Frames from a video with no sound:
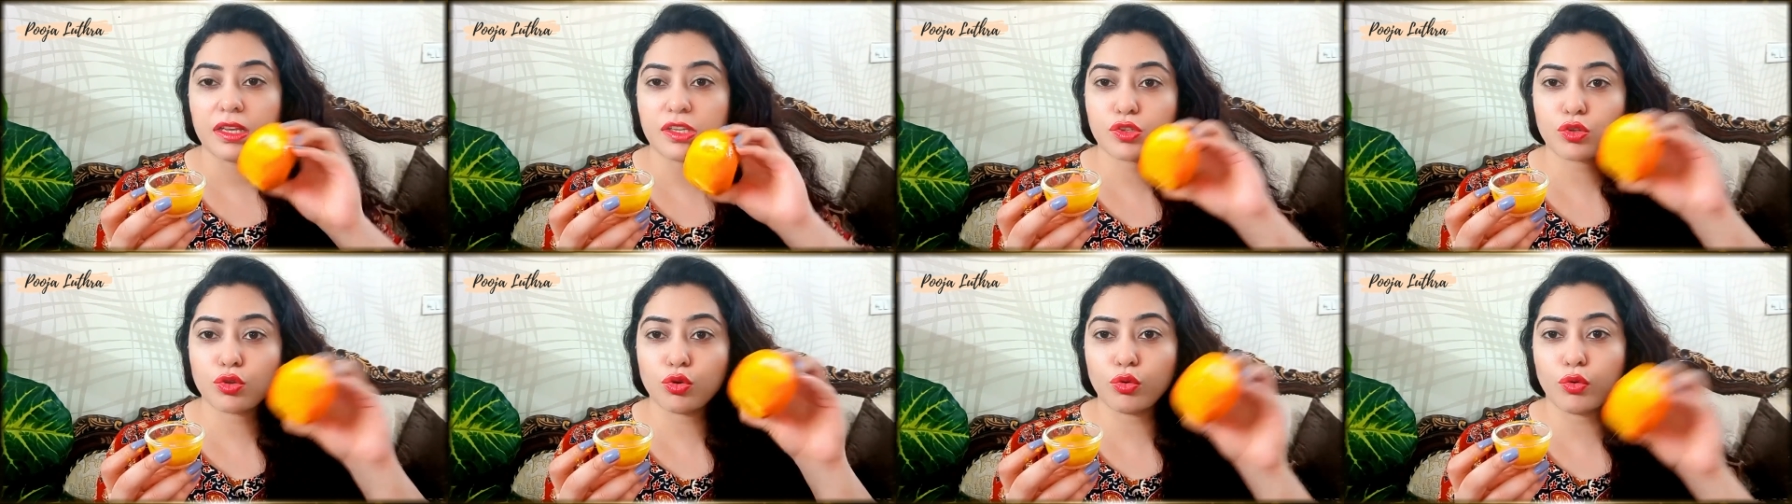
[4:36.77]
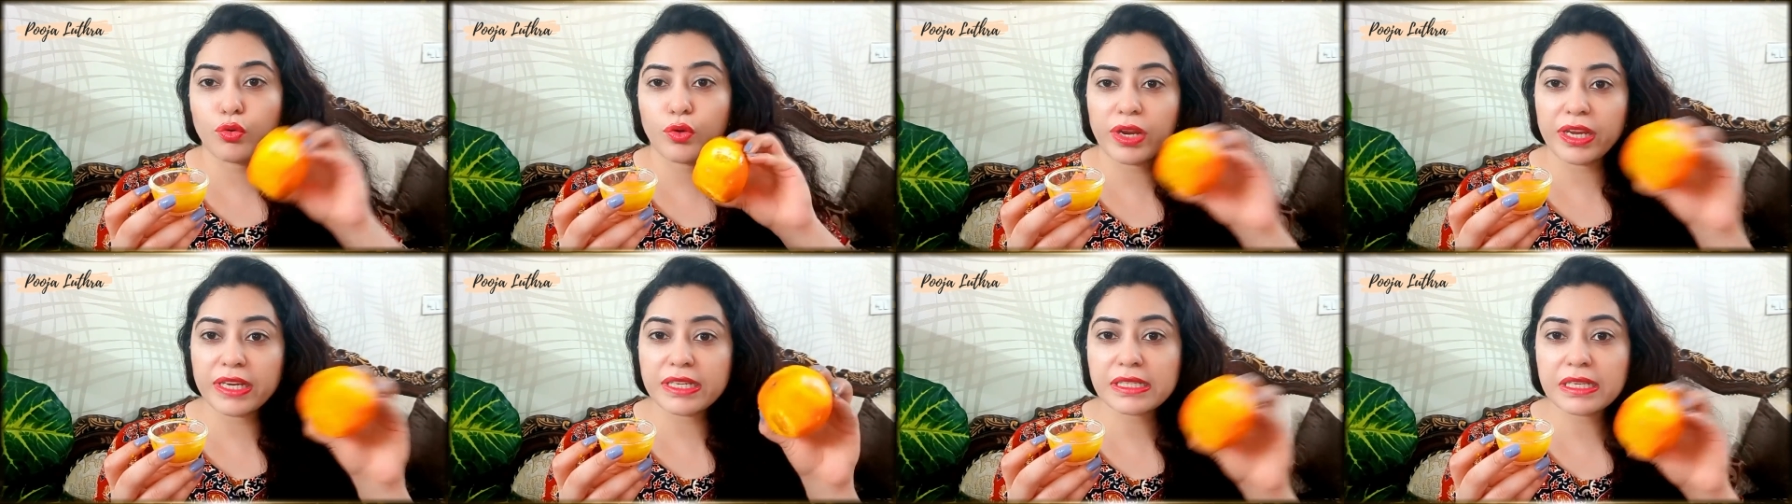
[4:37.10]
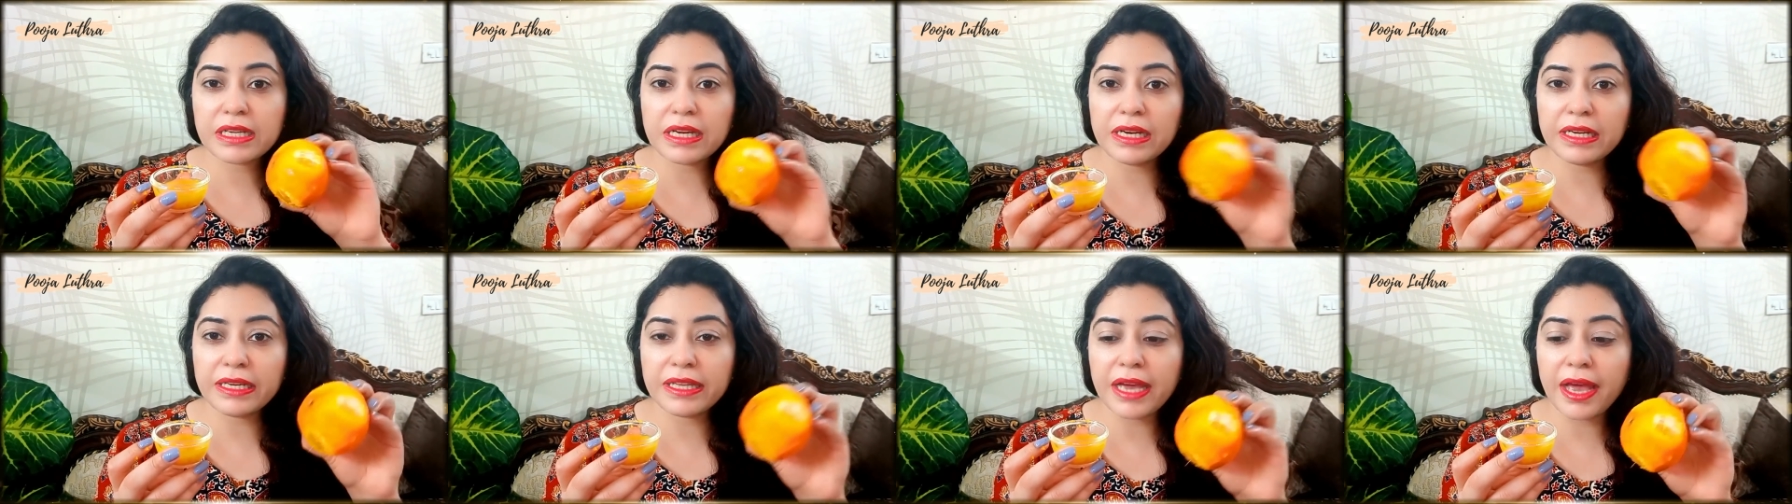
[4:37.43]
इसको ग्रेज
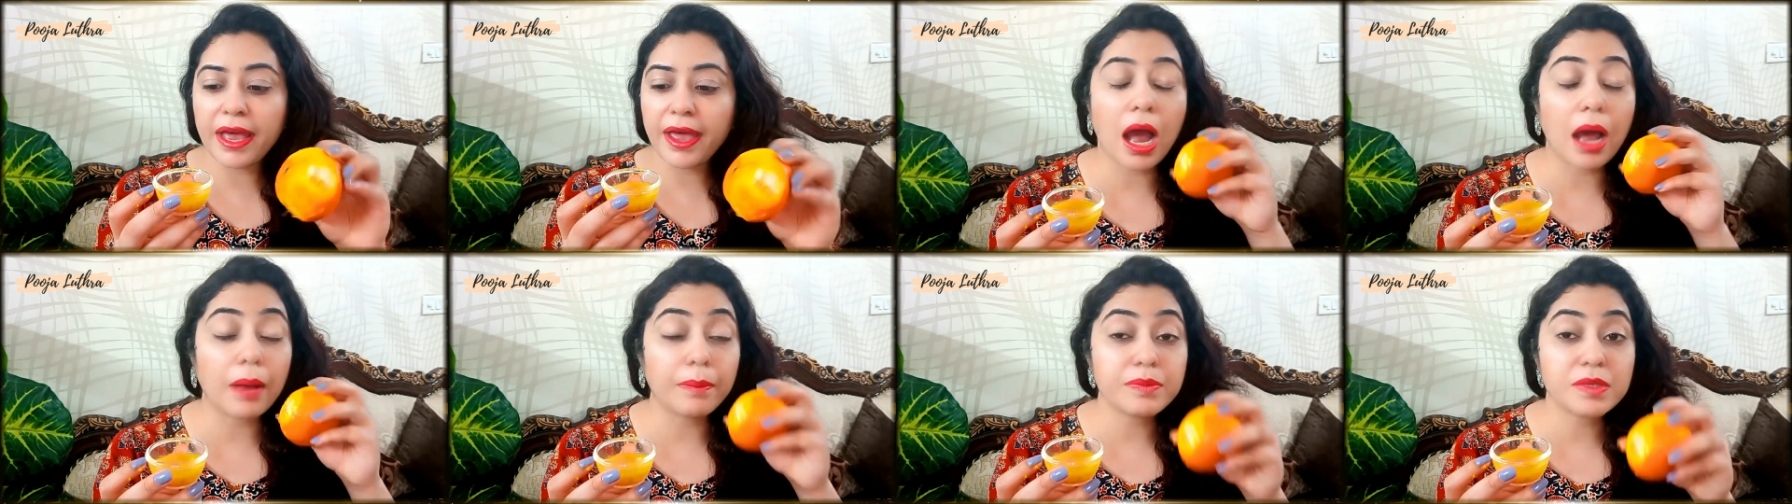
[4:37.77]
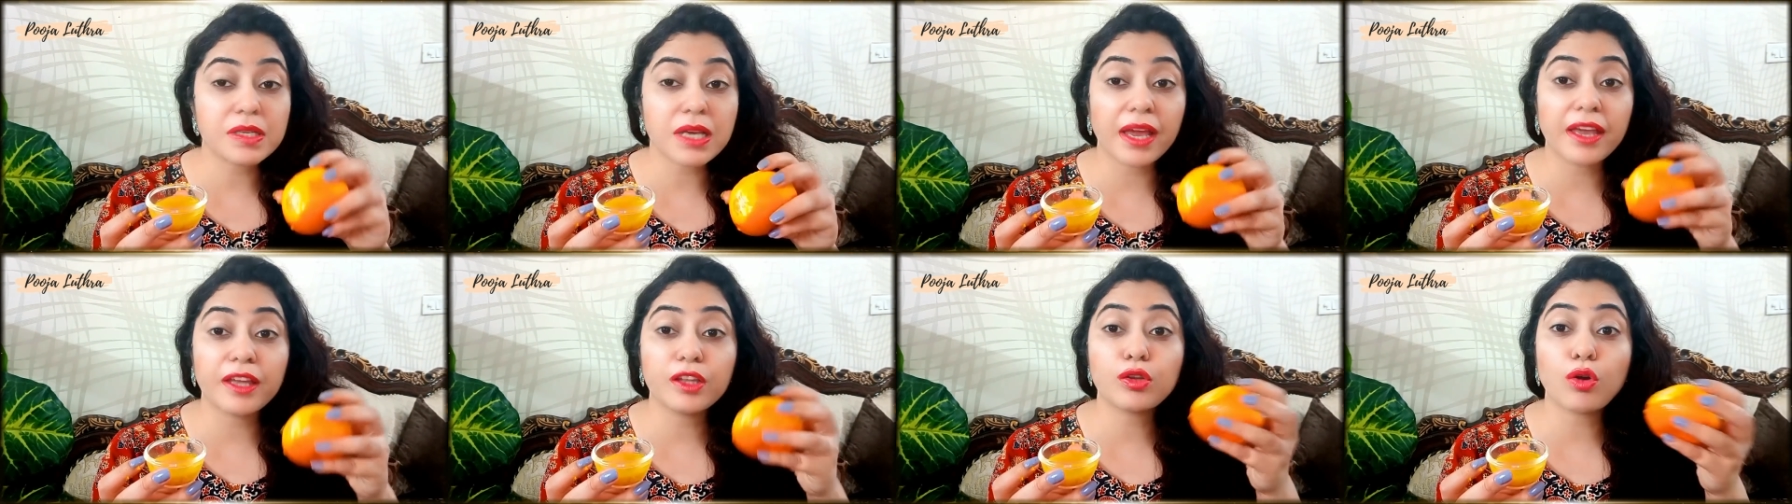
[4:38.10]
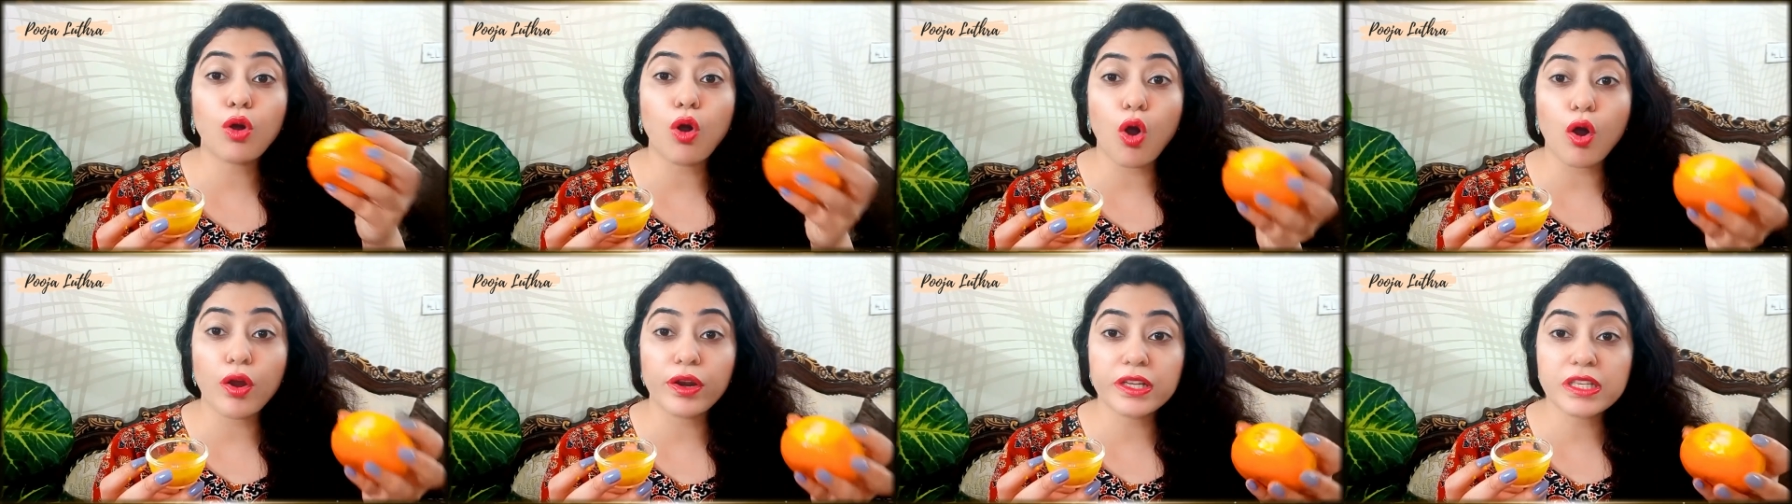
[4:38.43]
कर लिया है आप चाहें तो
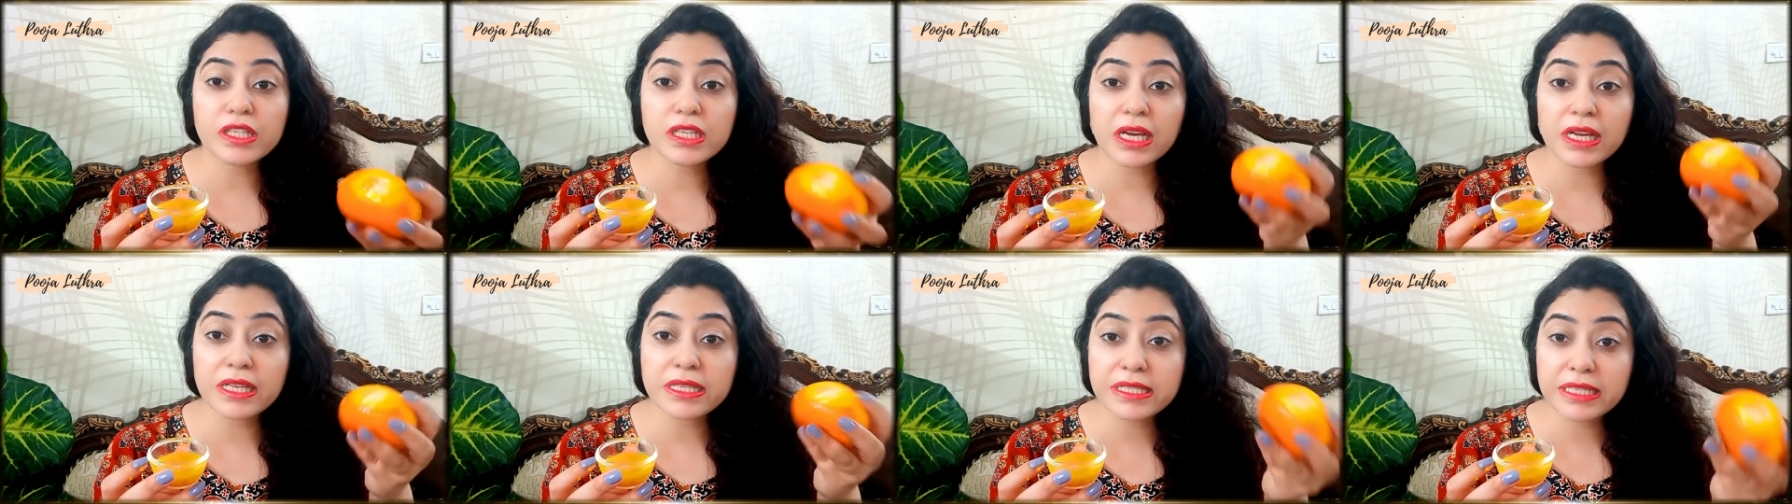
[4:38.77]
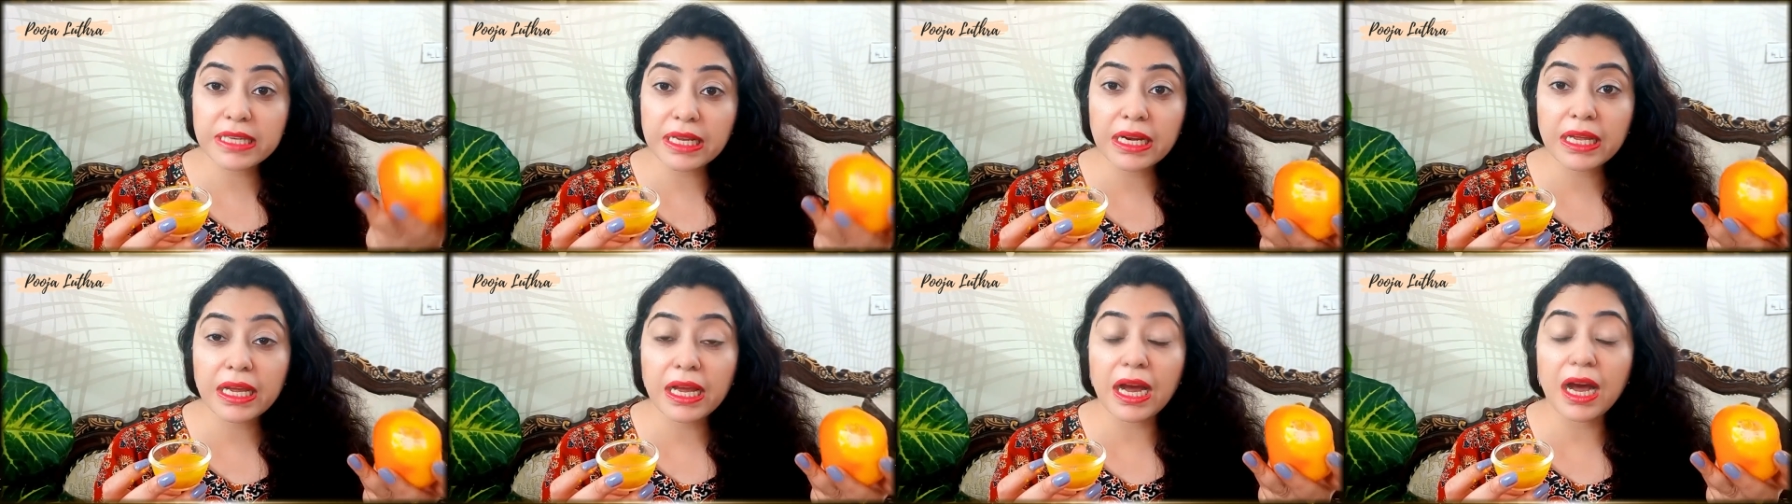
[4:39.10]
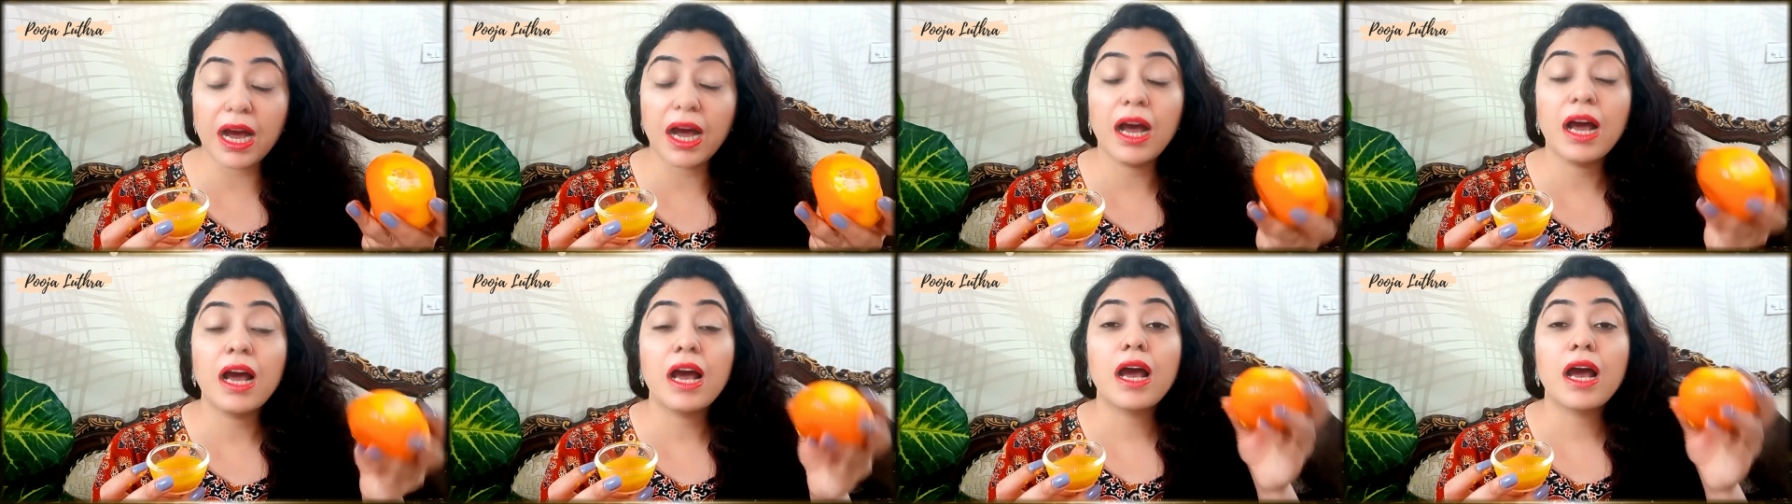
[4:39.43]
ऑरेंज का छिलका